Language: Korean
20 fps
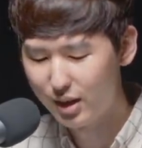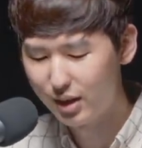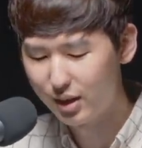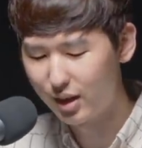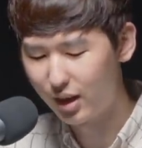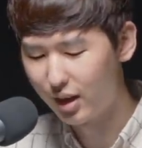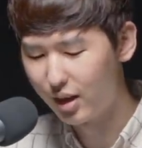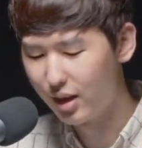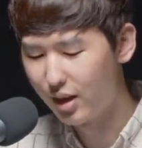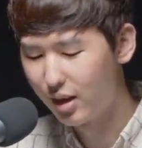
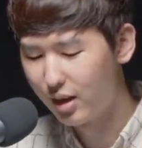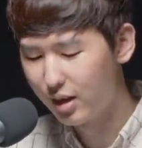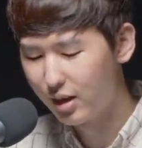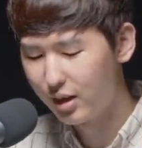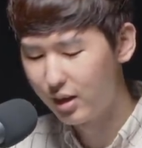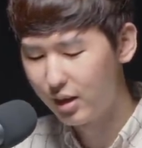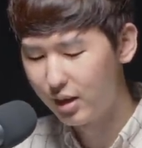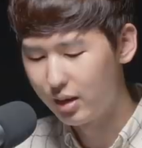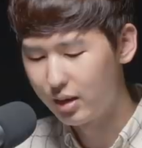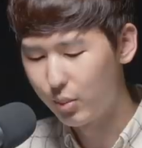네,
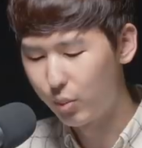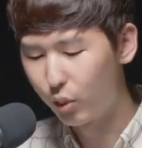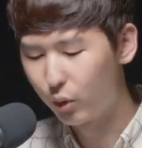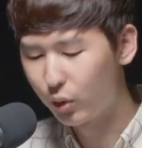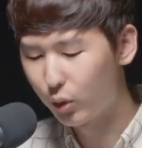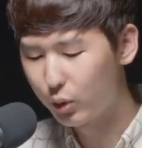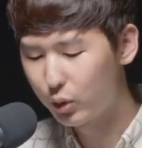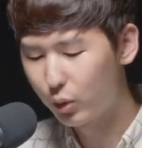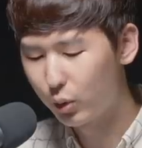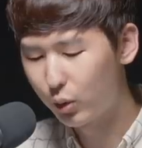이제
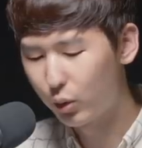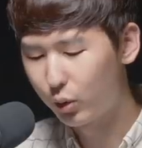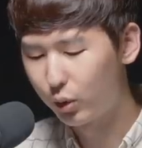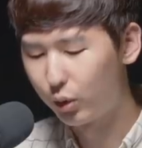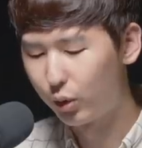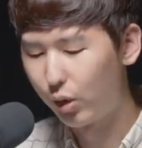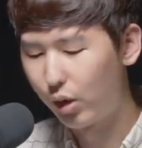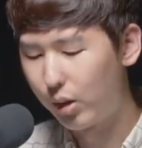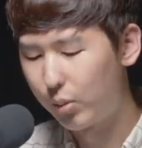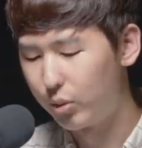본격적으로
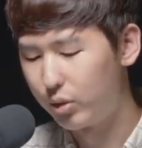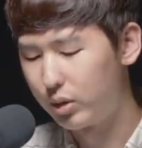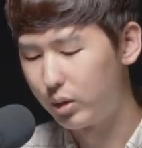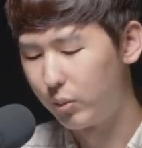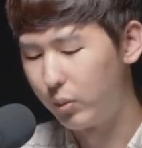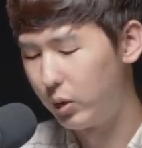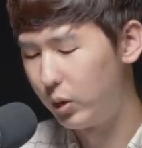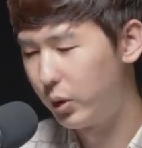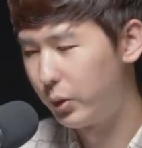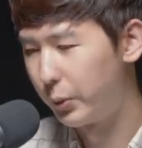들어가
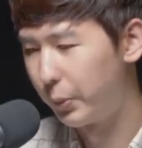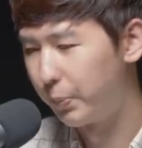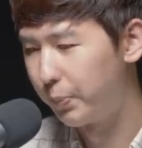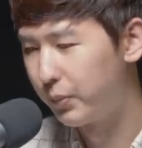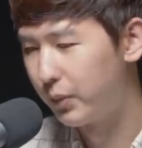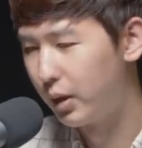보자면요.